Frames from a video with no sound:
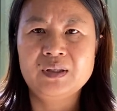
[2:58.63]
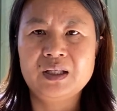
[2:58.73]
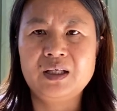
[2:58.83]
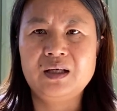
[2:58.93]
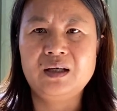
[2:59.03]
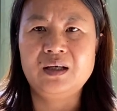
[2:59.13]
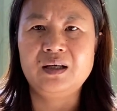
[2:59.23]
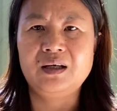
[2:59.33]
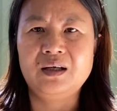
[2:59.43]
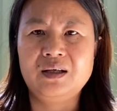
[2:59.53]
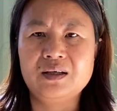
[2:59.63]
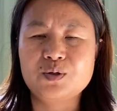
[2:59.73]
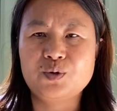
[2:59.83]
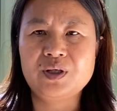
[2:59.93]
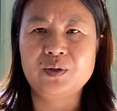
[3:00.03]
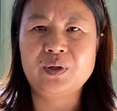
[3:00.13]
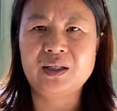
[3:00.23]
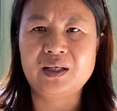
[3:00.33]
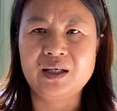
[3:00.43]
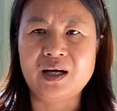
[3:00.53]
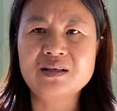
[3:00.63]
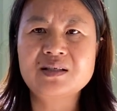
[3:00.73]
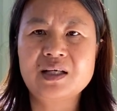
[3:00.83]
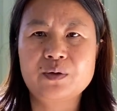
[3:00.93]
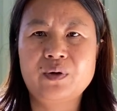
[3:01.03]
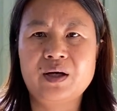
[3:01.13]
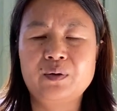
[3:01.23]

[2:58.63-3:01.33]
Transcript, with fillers: 呃，所以的话呢，粮食这一块